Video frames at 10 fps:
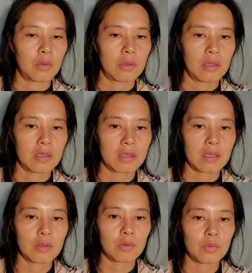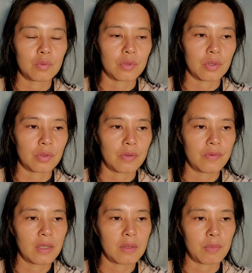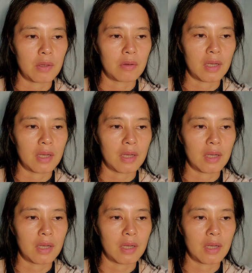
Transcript: 那只是一种苦受，因为你没有